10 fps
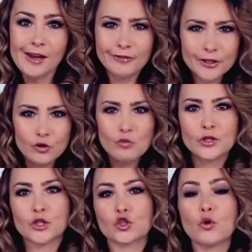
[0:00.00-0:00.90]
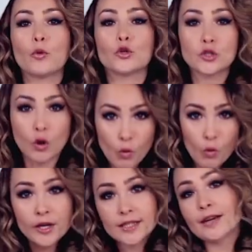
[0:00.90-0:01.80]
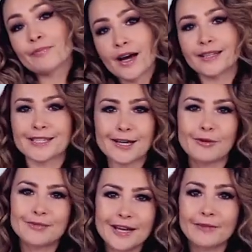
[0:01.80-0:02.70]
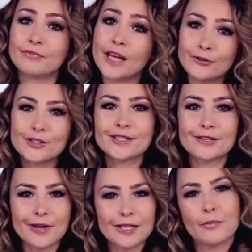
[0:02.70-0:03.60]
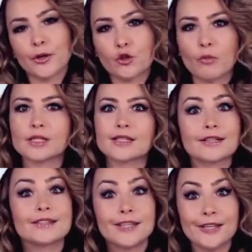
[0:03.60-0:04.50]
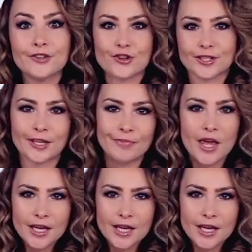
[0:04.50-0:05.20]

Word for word: Вы думаете, что просто курите, а на самом деле наносите вред, притом стратегический.